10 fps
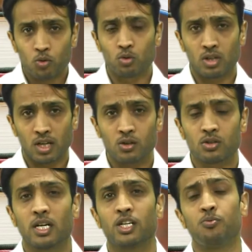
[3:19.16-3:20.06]
उतना
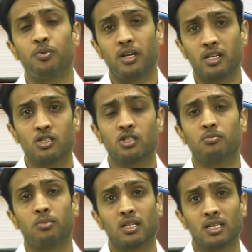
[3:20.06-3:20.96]
उसका एक्सपीरियंस
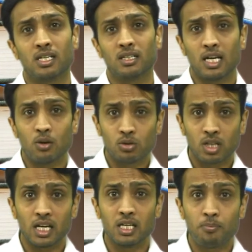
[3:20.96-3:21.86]
बढ़ता जाता है
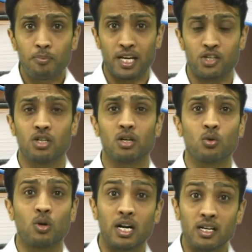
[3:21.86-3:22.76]
उतना ही प्रेशर
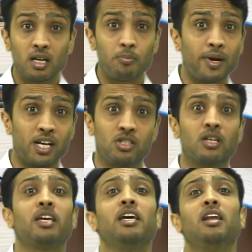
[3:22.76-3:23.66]
को अंडर प्रेशर
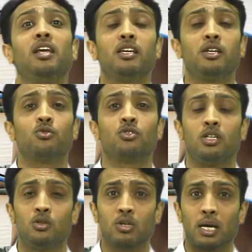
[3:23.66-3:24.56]
खेलने की उसकी
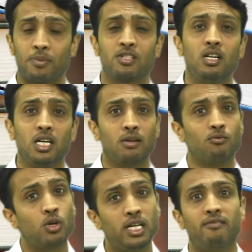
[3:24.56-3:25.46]
जो कैपेसिटी है
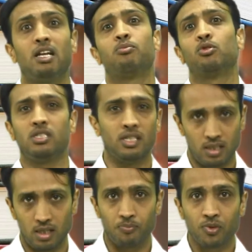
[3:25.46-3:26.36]
वो डेवलप होती
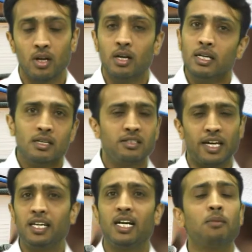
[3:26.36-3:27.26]
जाती है तो
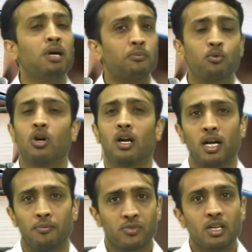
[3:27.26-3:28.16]
यही काम आपको करना
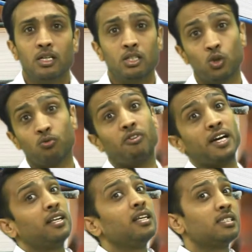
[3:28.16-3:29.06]
है जो
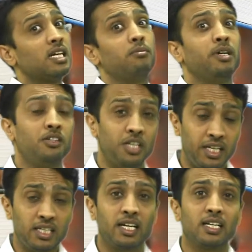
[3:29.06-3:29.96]
फाइनल एग्जाम है जेई
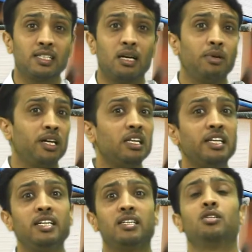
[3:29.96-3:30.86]
e का एग्जाम है या
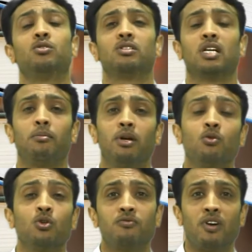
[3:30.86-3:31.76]
नीट का जो एग्जाम है
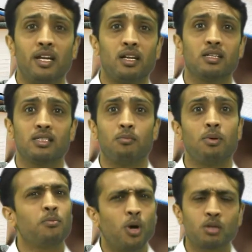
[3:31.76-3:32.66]
उस फाइनल एग्जाम
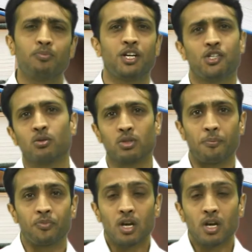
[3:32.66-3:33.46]
में बहुत प्रेशर होता है